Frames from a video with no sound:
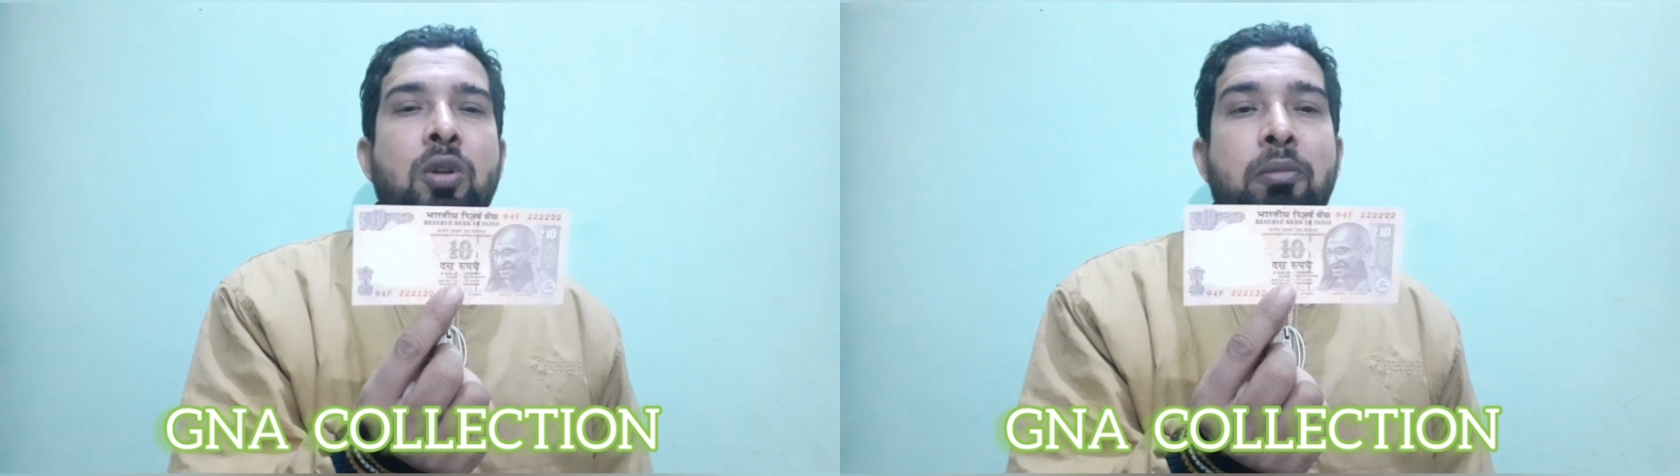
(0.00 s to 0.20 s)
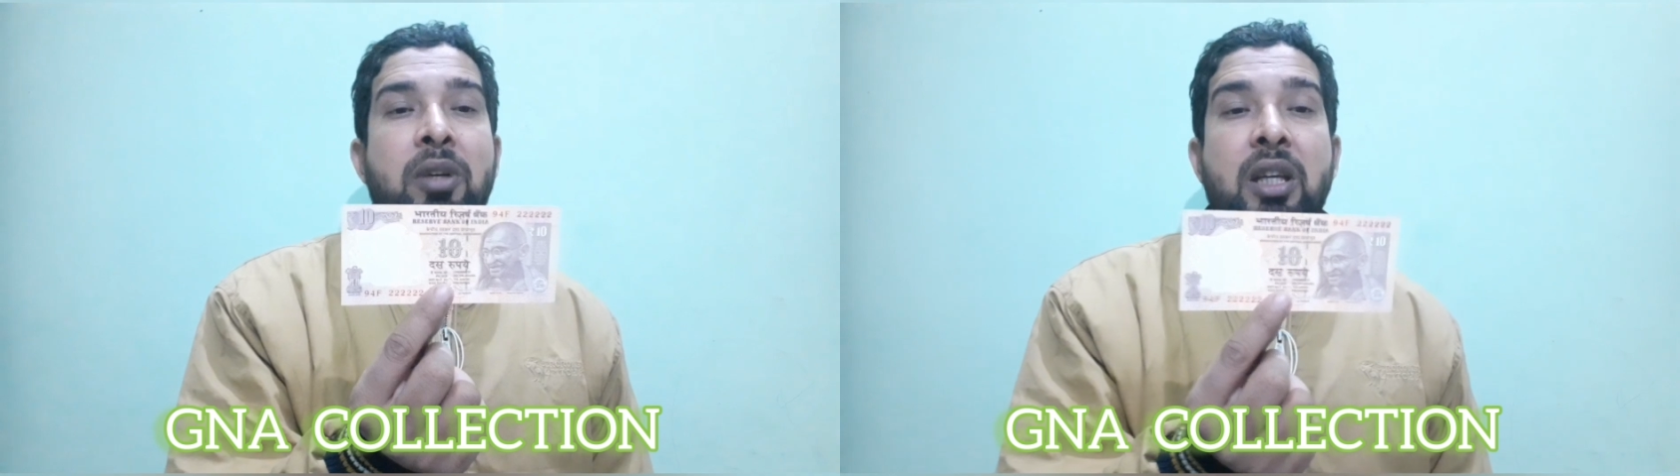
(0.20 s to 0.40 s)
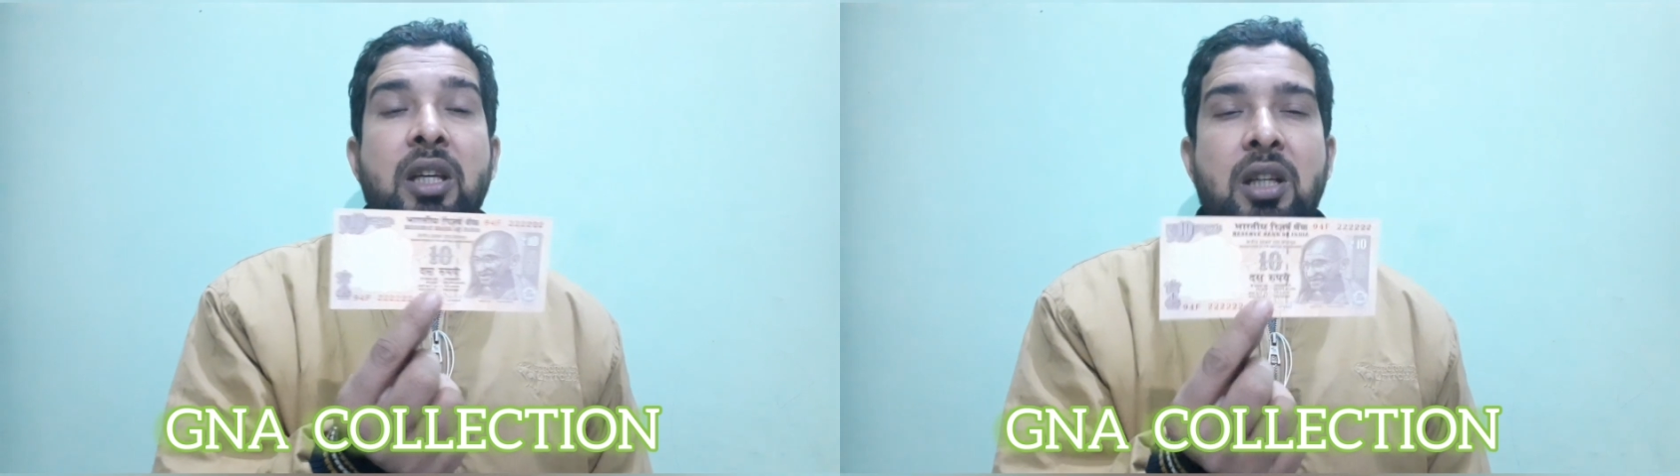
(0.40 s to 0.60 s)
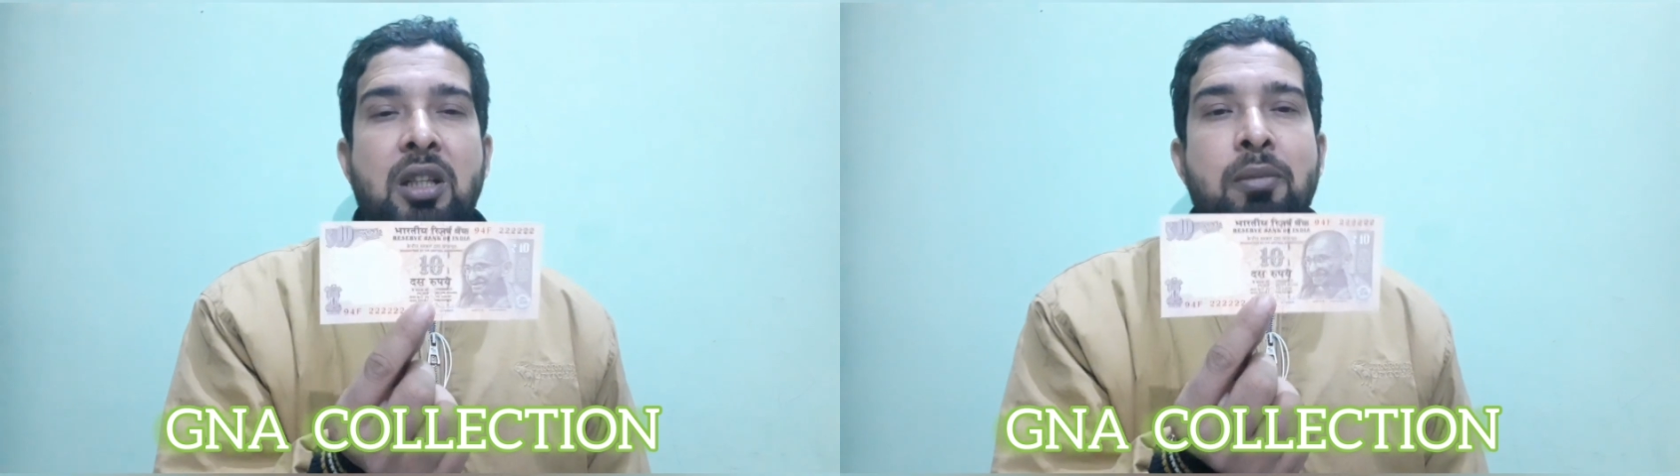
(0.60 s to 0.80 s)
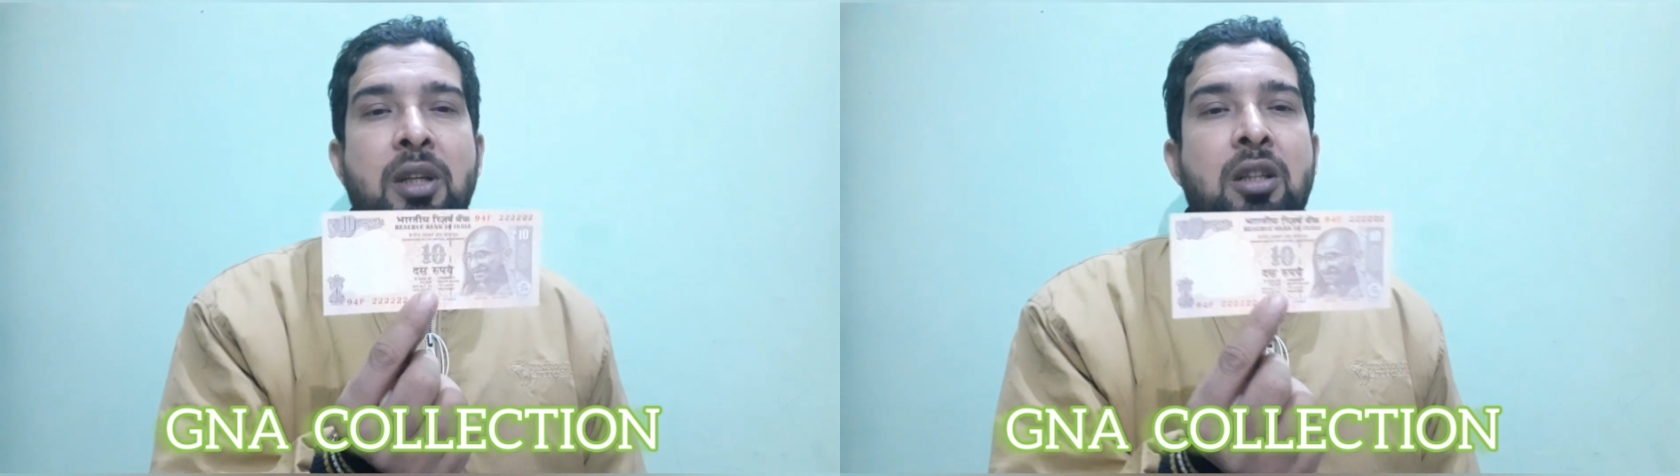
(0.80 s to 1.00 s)
मैं यहीं
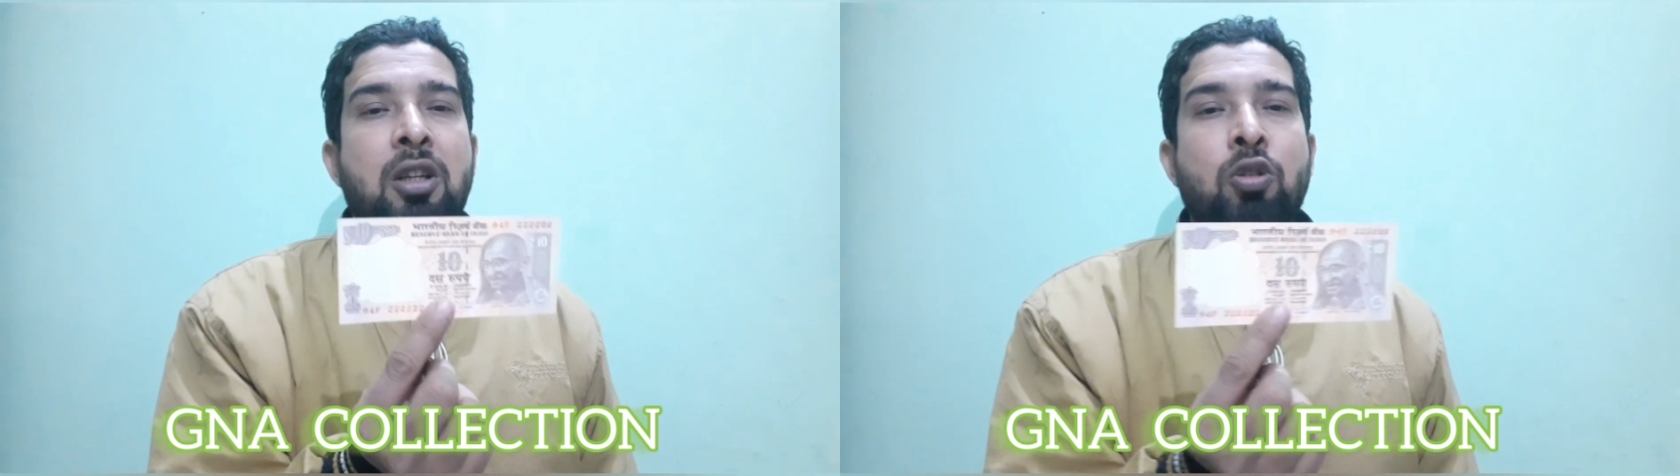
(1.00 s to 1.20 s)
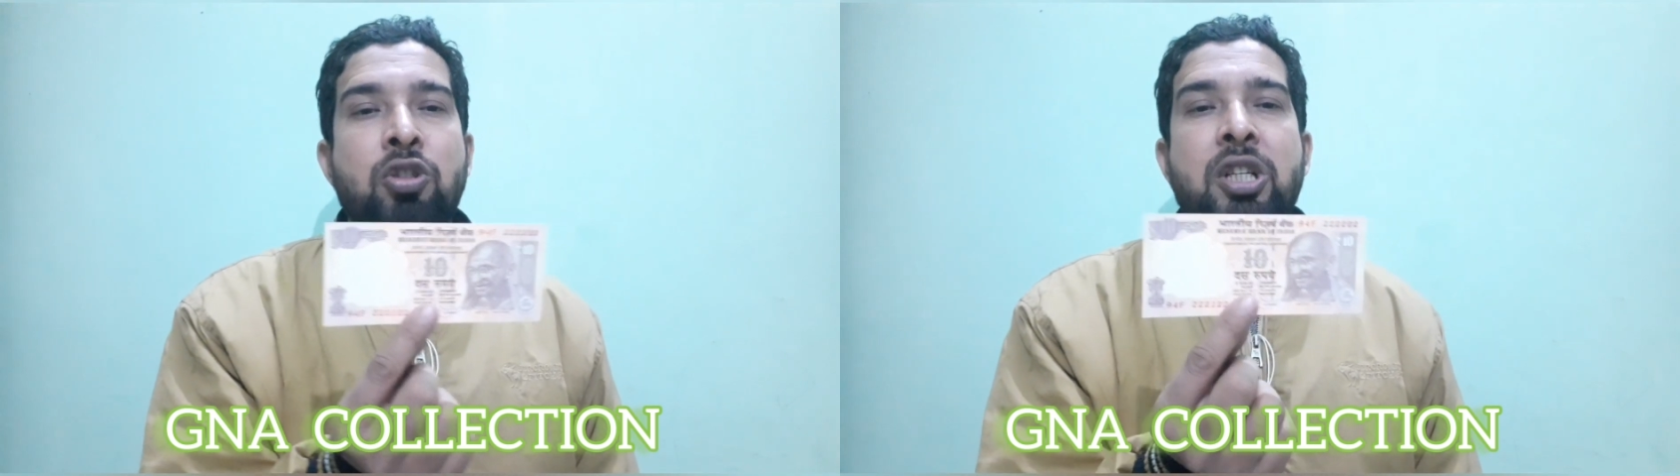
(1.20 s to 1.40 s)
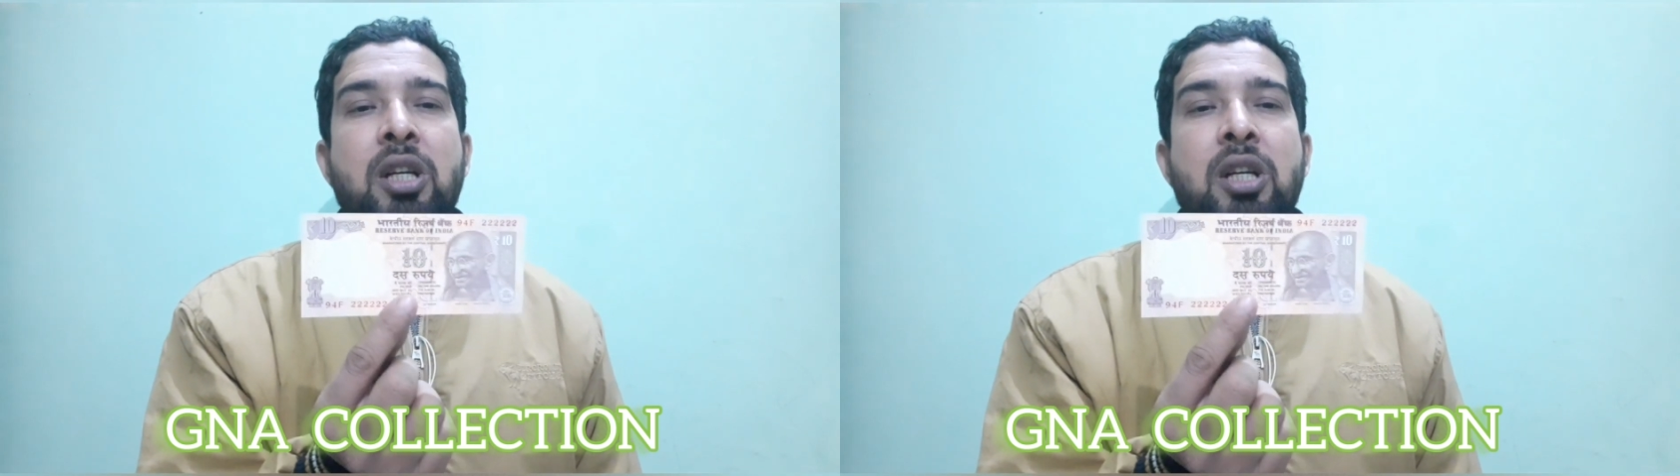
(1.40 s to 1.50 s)
ख़त्म करता हूँ